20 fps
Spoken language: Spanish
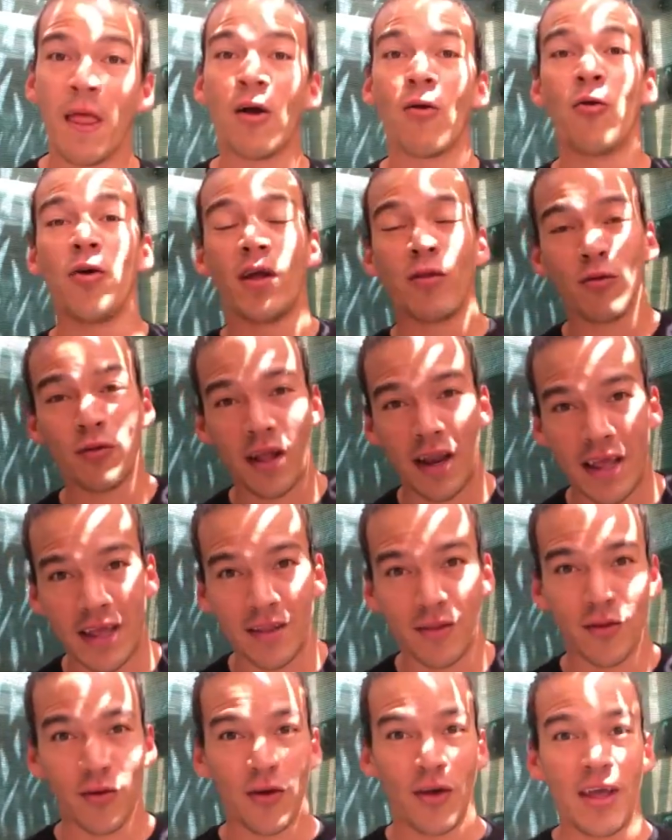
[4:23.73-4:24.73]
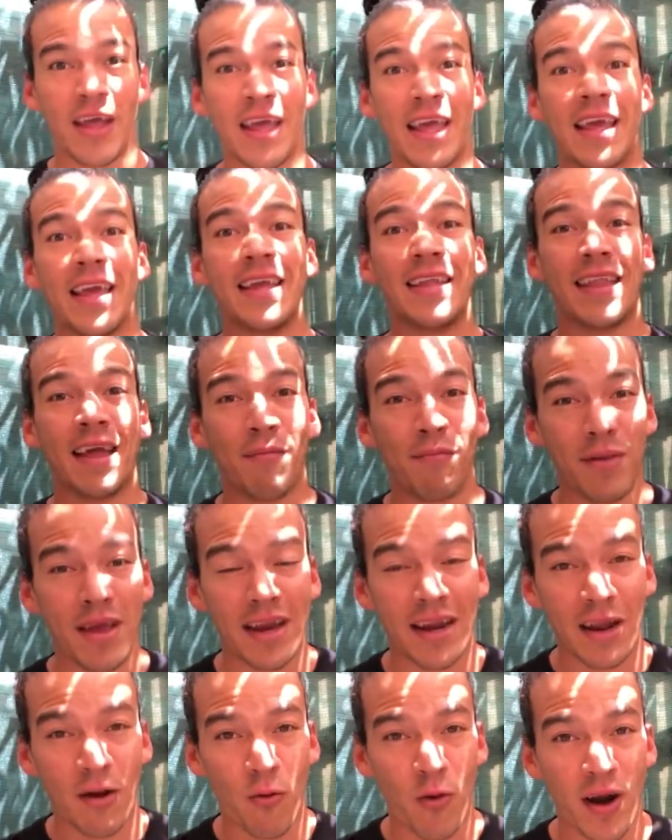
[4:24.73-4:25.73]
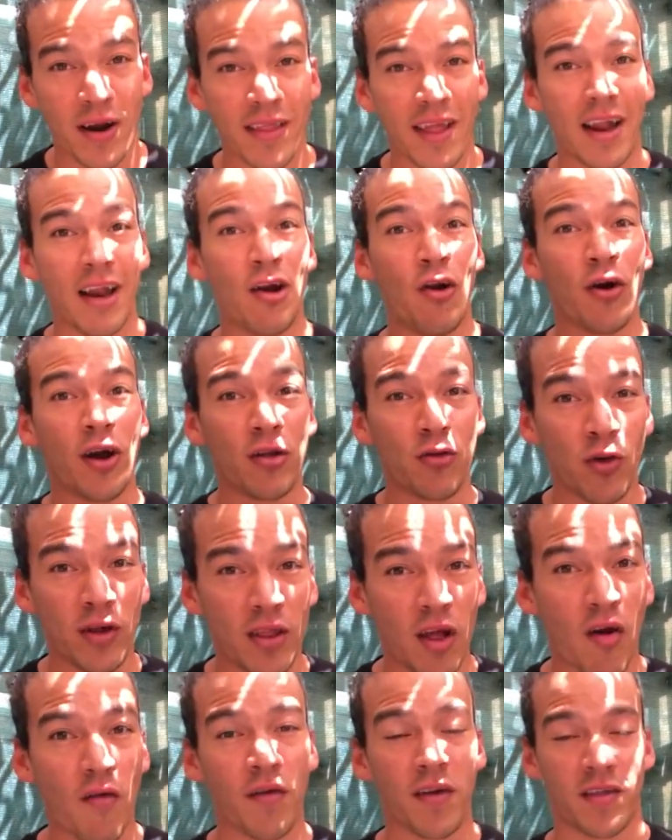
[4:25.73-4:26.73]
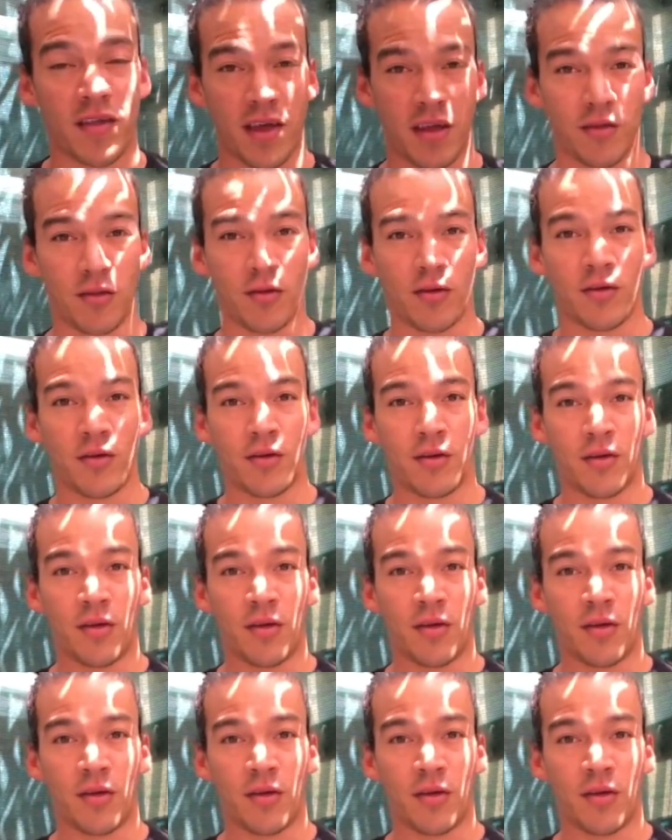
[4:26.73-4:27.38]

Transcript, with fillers: Cuida tu talento y también recuerda lo que tú estás ofreciendo.